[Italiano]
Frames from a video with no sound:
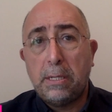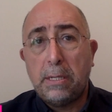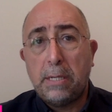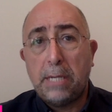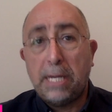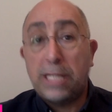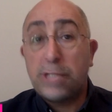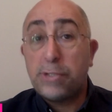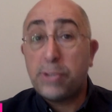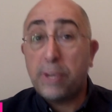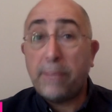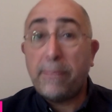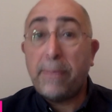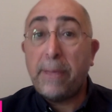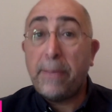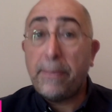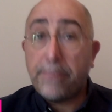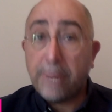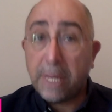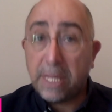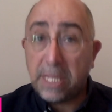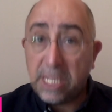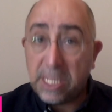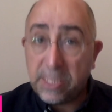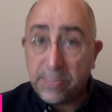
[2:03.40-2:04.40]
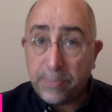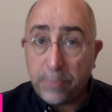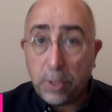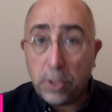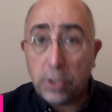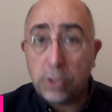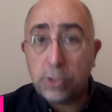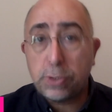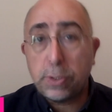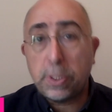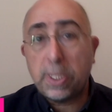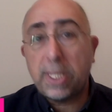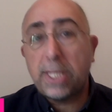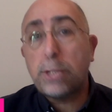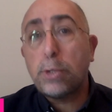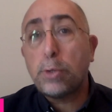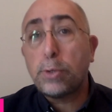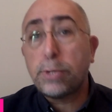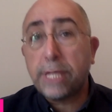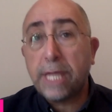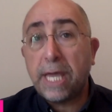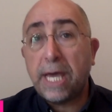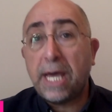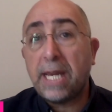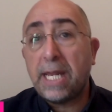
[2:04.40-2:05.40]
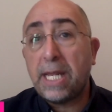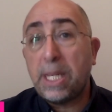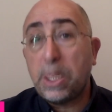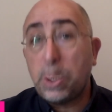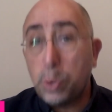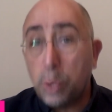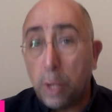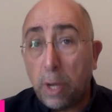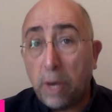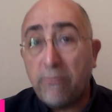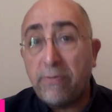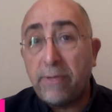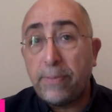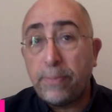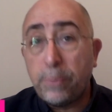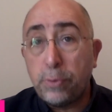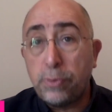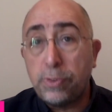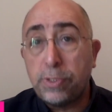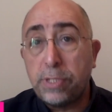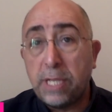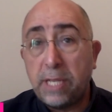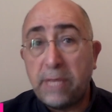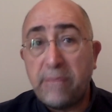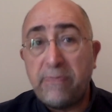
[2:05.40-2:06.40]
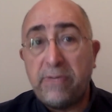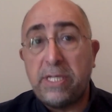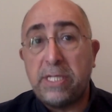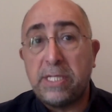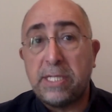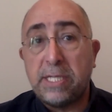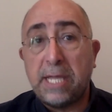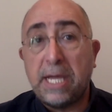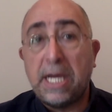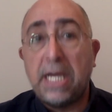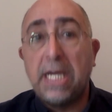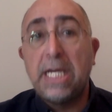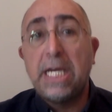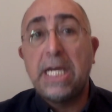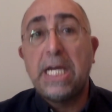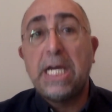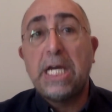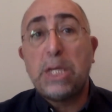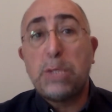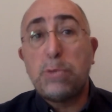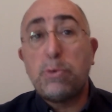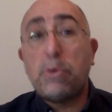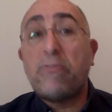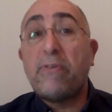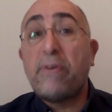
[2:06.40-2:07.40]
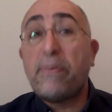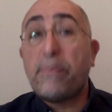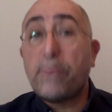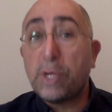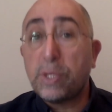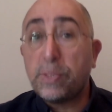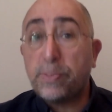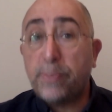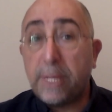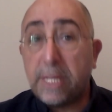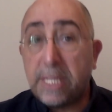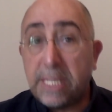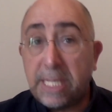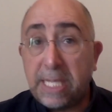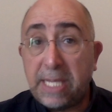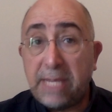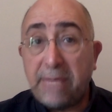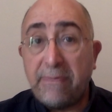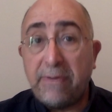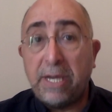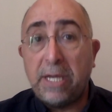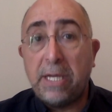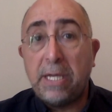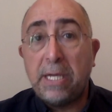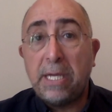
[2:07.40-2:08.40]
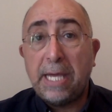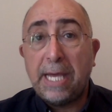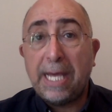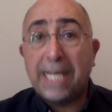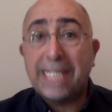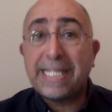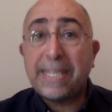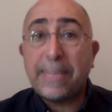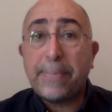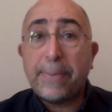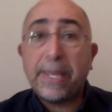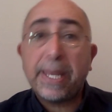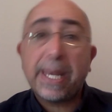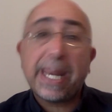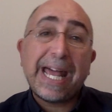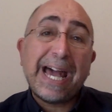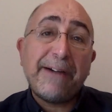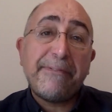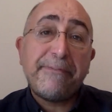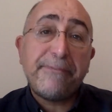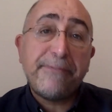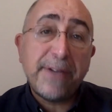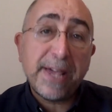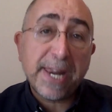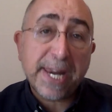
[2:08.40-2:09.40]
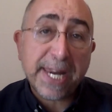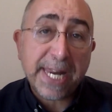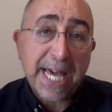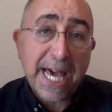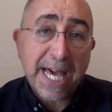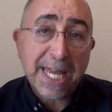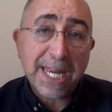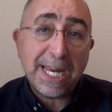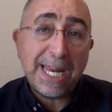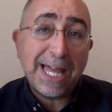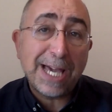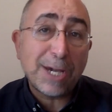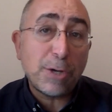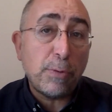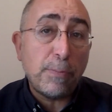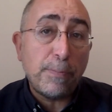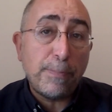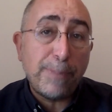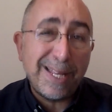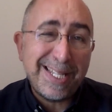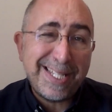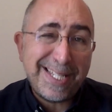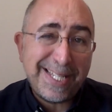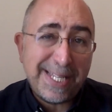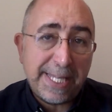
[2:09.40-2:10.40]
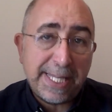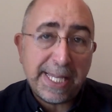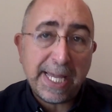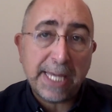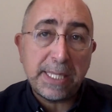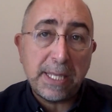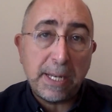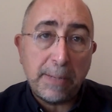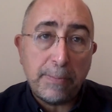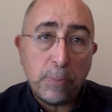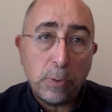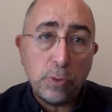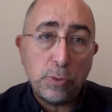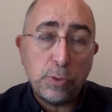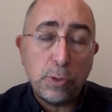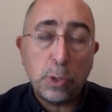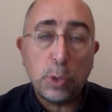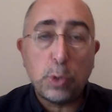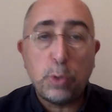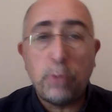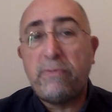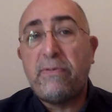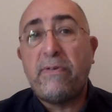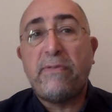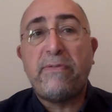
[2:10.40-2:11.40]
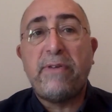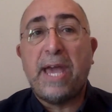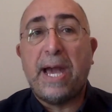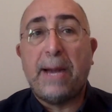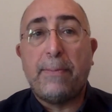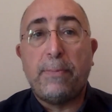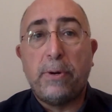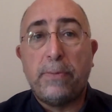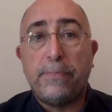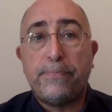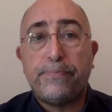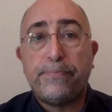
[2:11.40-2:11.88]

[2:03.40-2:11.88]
E cioè ben predisposto ad adottare nuovi punti di vista, nuove prospettive, a saper afferrare la complessità del mondo in cui viviamo.